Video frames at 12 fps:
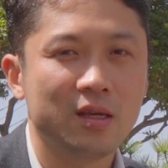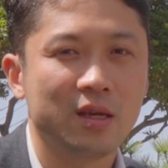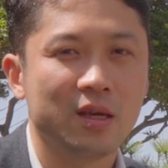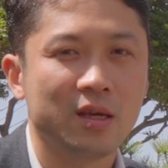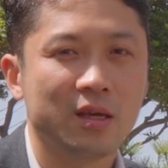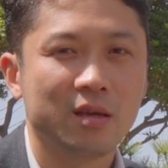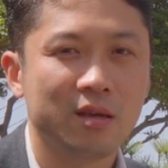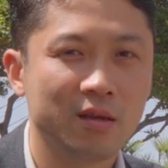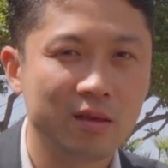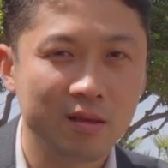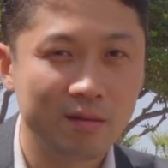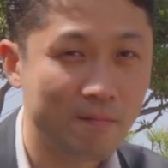
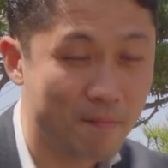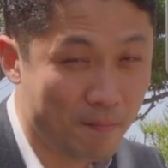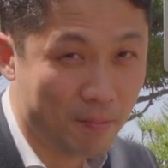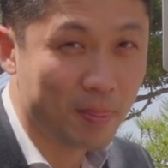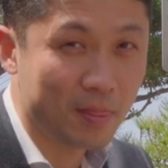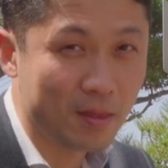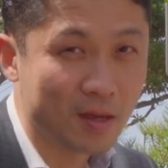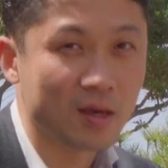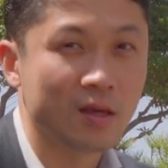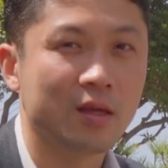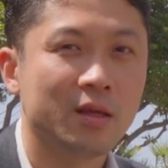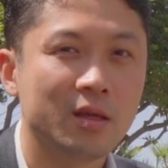예. 예.